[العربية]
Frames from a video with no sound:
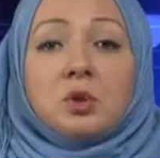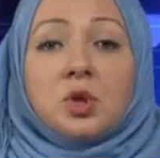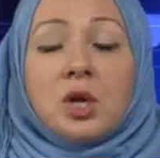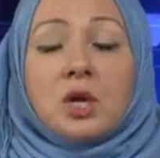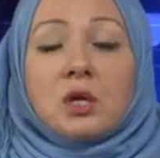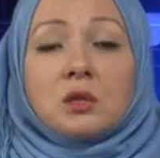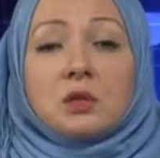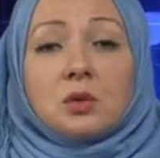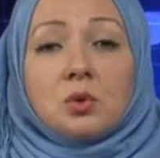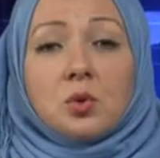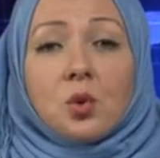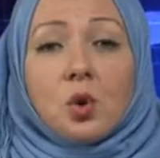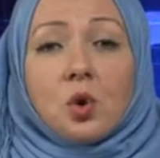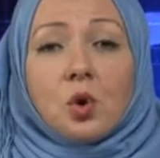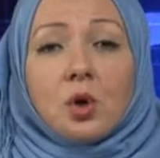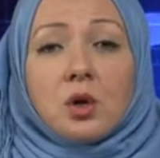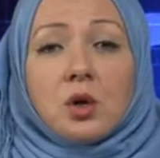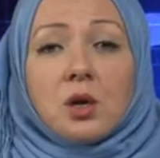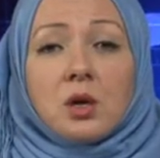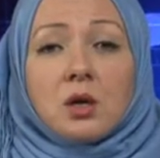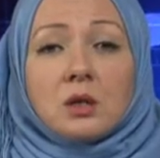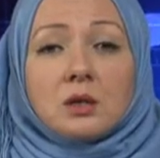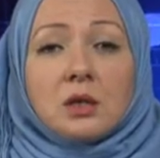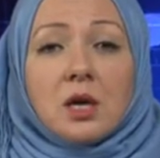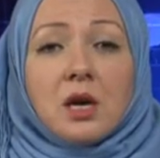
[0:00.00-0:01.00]
جهة
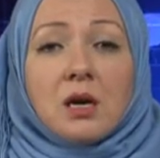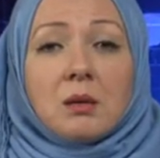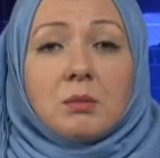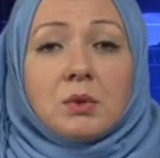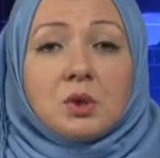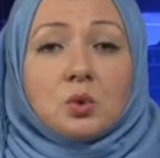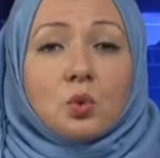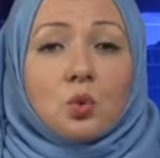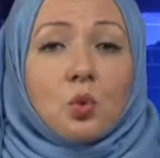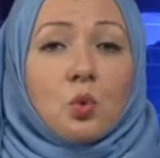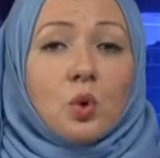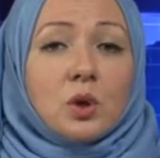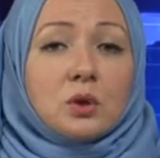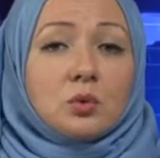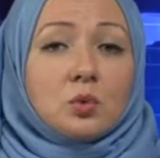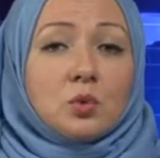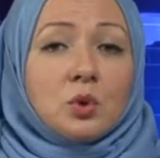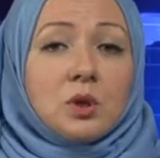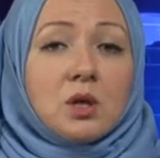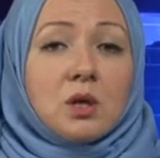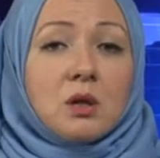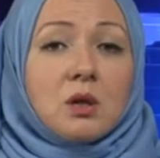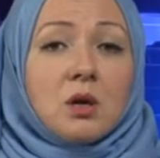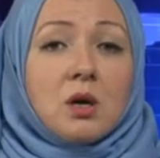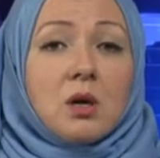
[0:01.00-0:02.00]
أخرى اقتحمت قوات
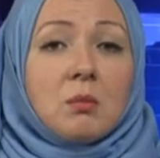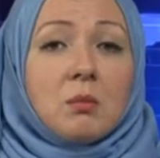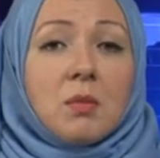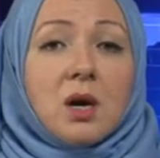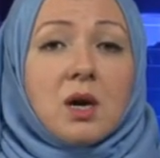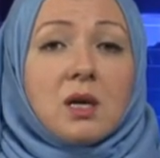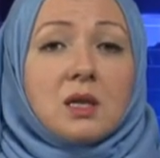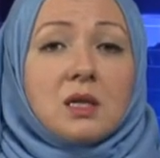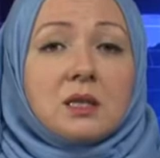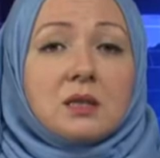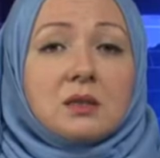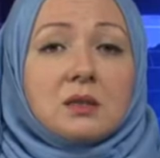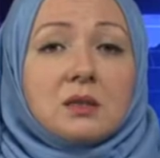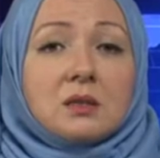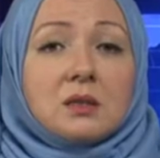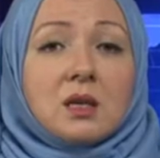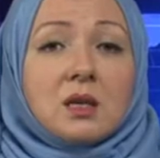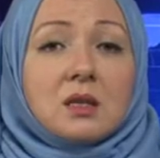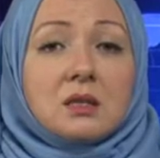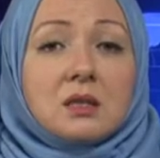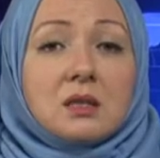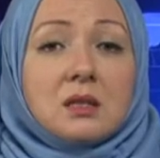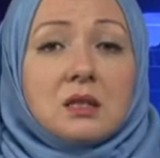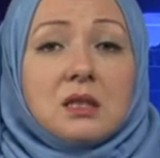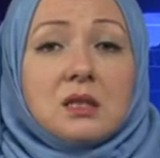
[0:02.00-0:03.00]
النظام قرية
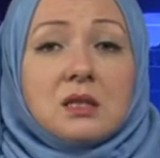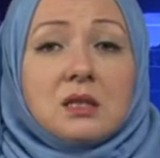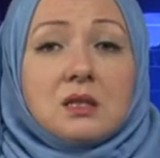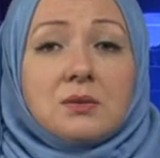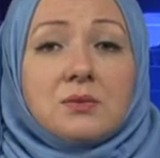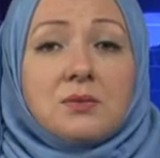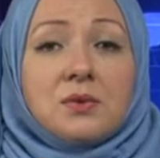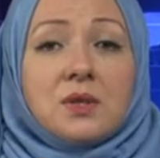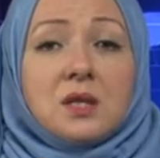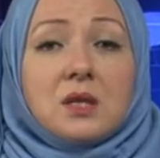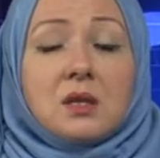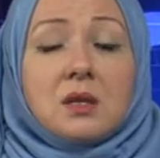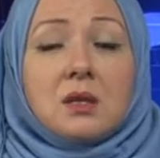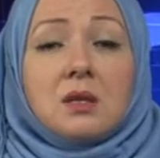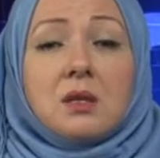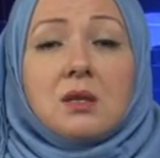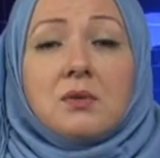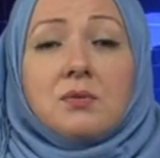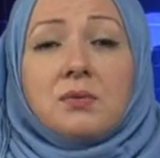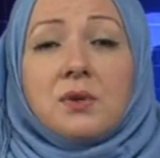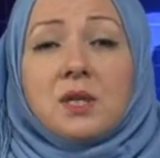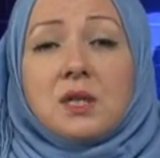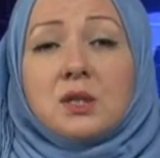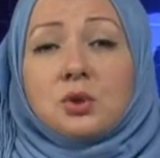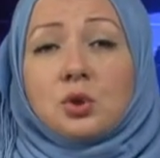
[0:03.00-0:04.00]
تقسيس في
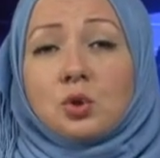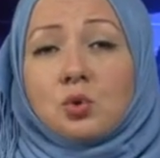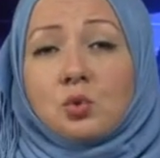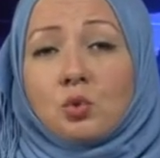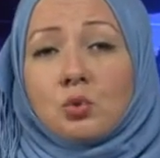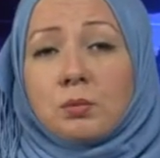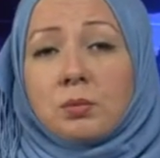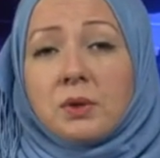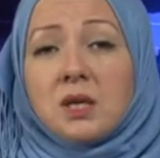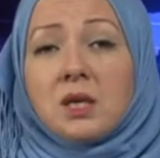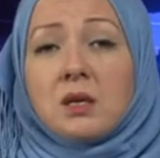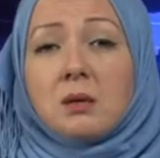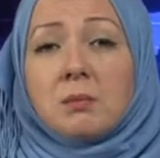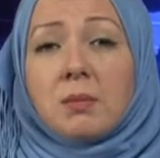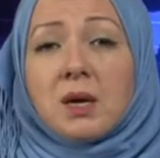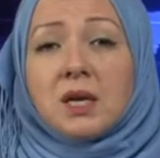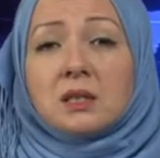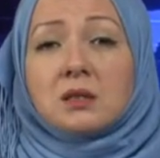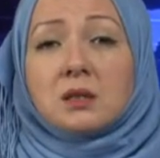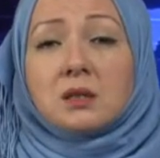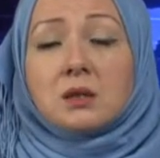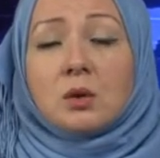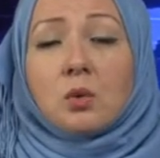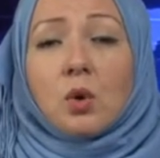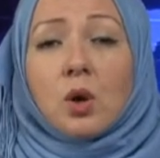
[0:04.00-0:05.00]
الريف الجنوبي
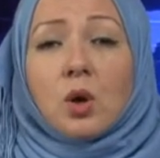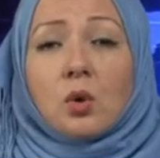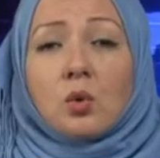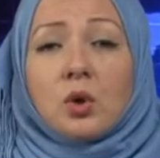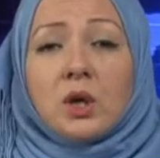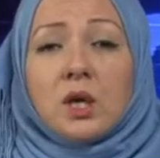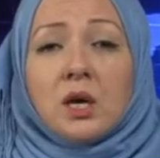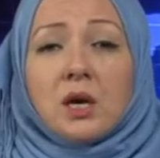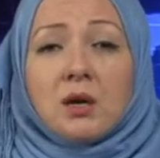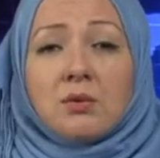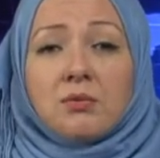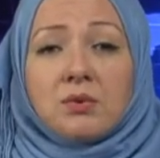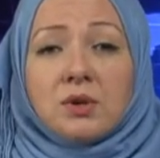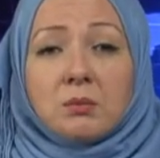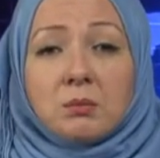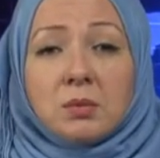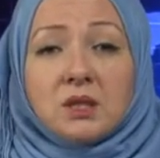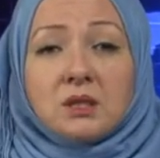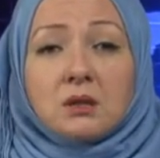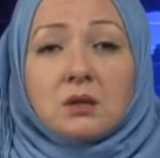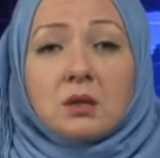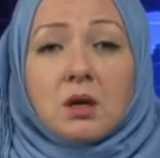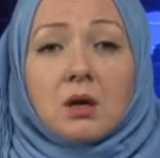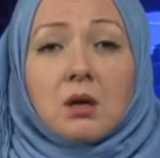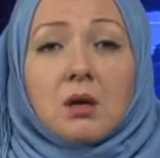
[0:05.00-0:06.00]
بعد توغلها في
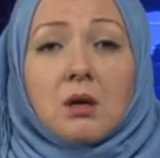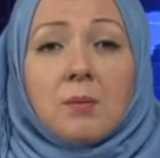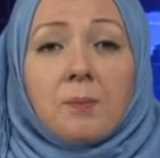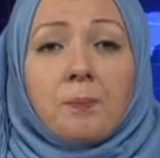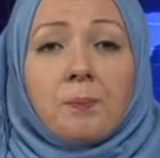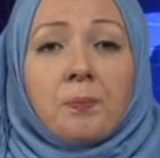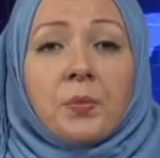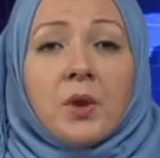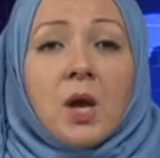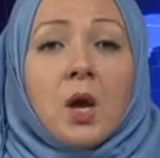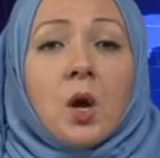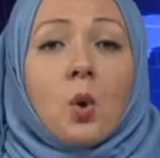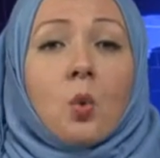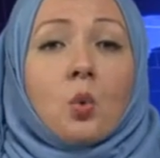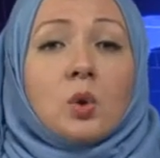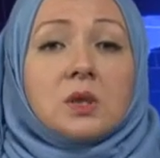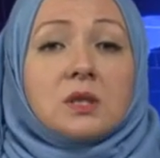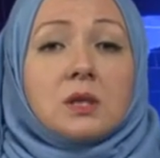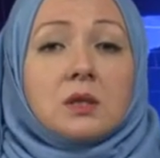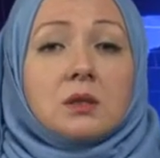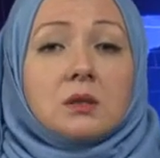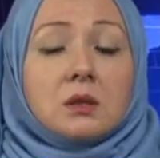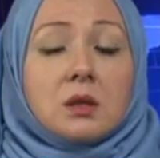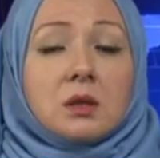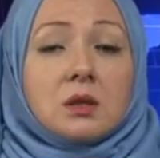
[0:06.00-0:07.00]
المنطقة
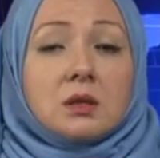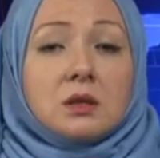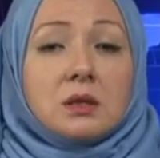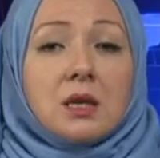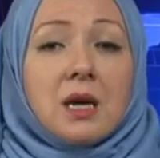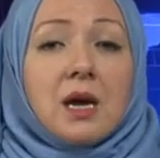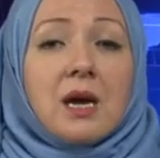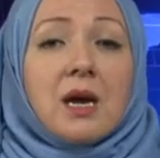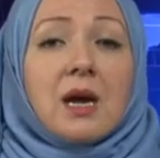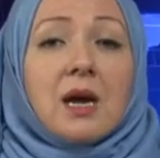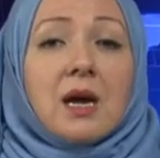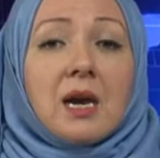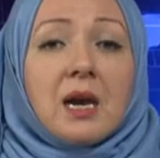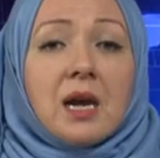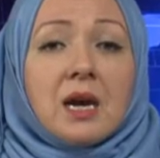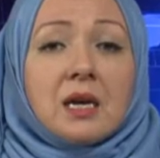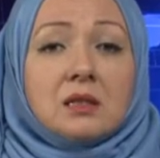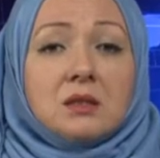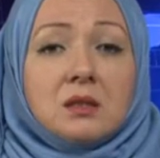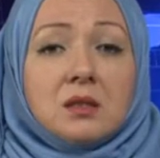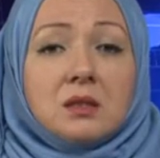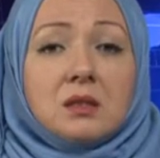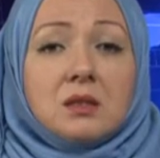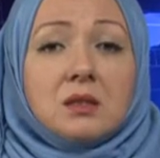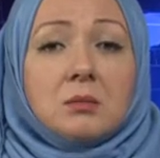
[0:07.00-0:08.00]
وسيطرتها على
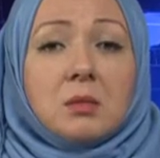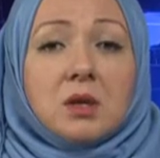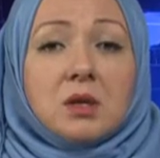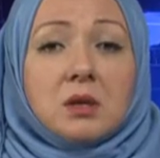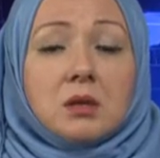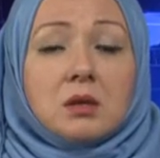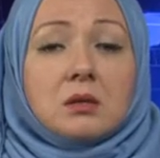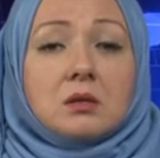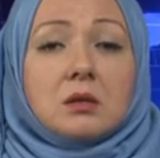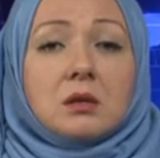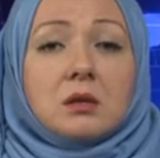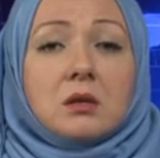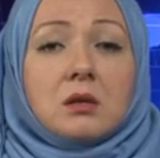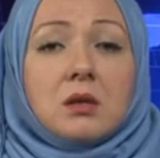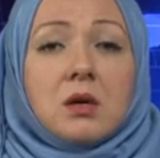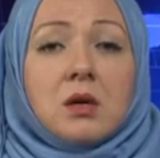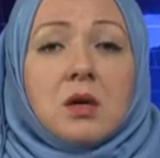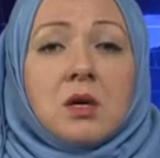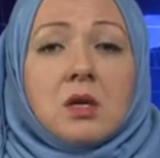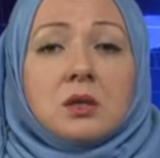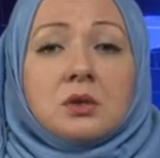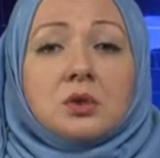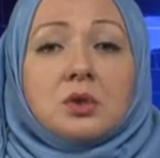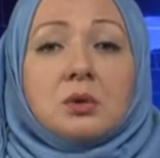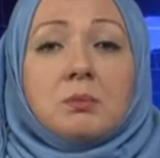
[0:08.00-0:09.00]
عدة مناطق
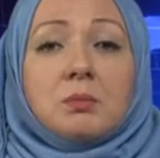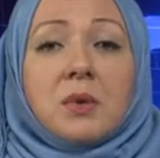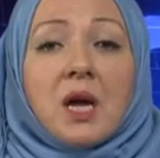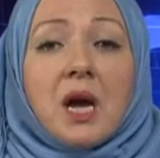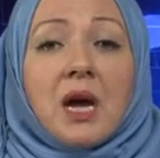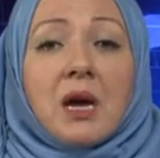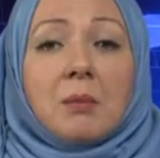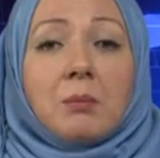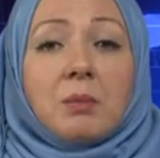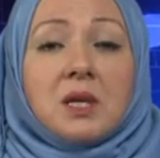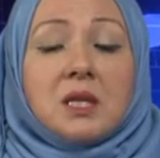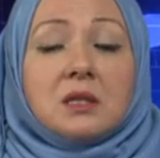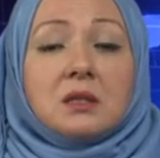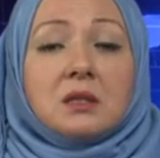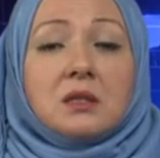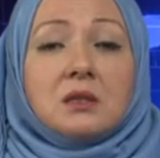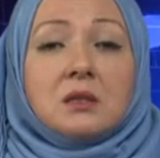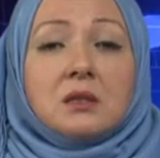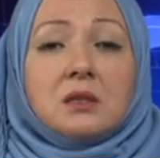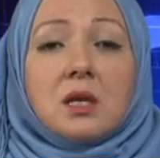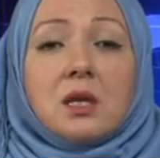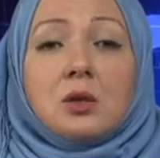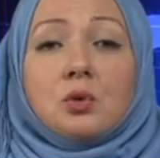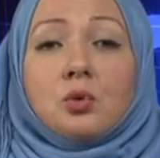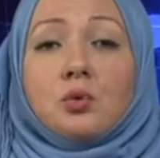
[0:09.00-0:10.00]
ضمن حملة
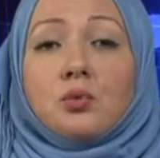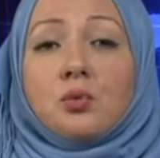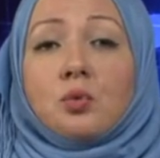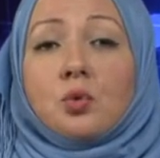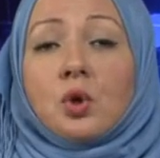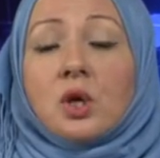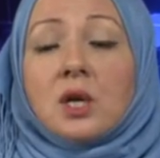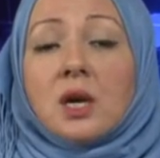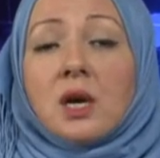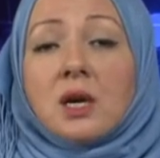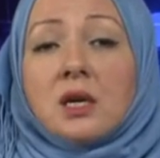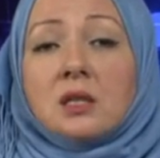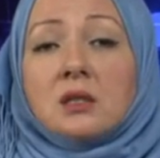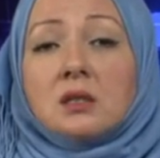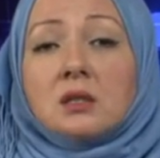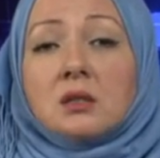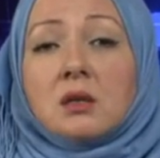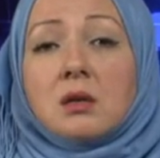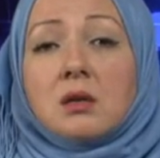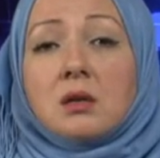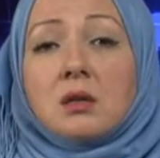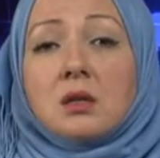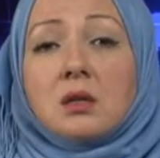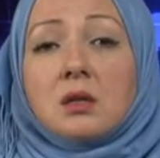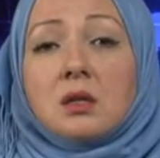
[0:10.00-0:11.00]
تهدف إلى
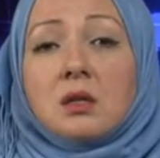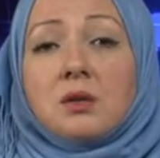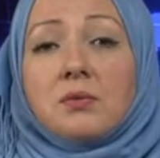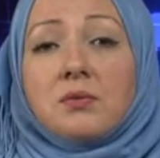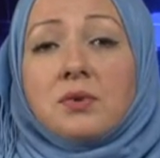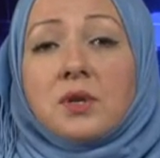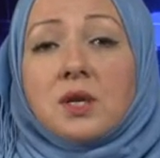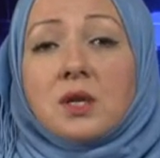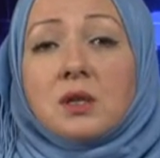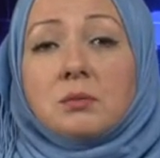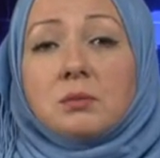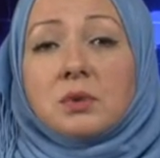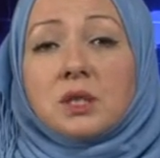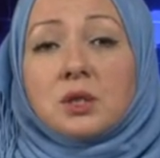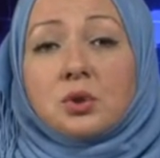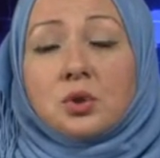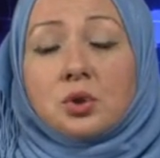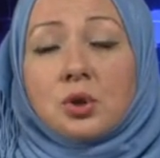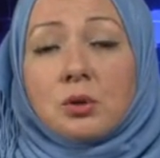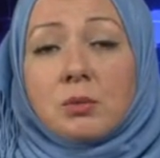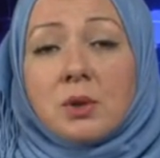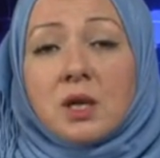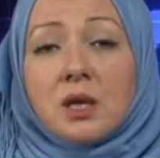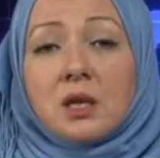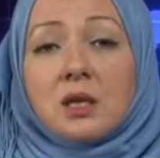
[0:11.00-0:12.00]
حصار ريف حمص
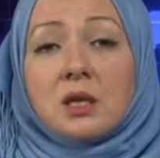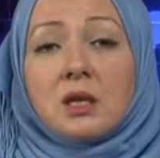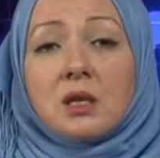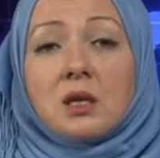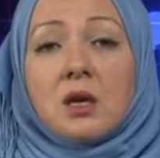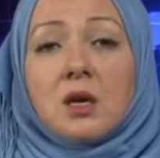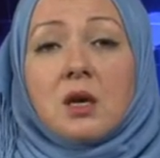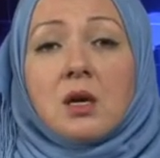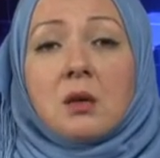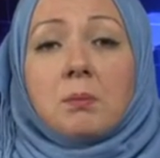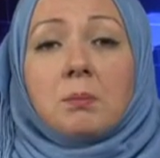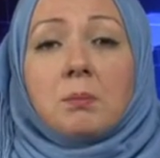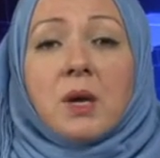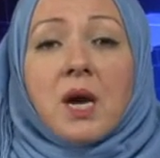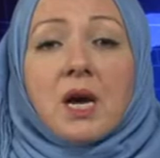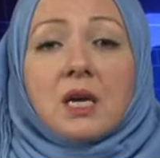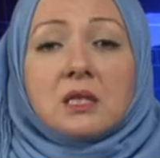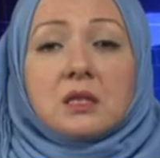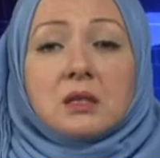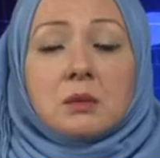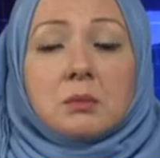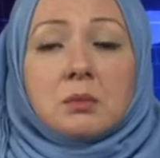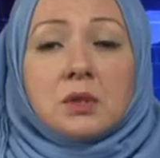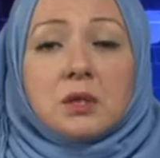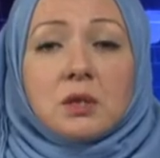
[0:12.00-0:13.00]
الشمالي
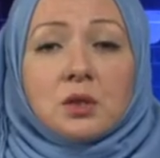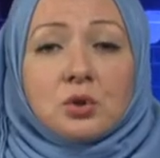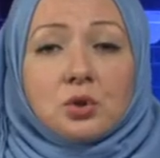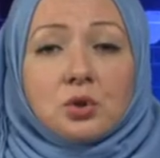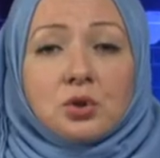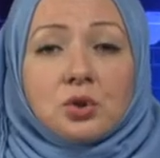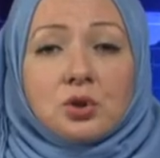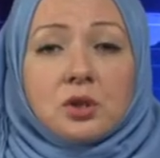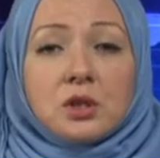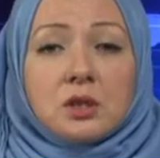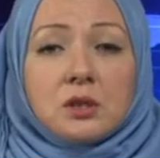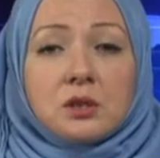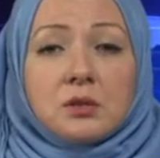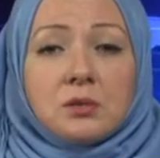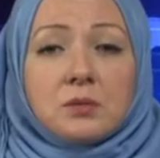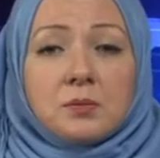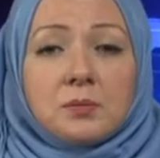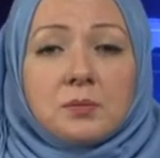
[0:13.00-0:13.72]
بحسب ناشطين.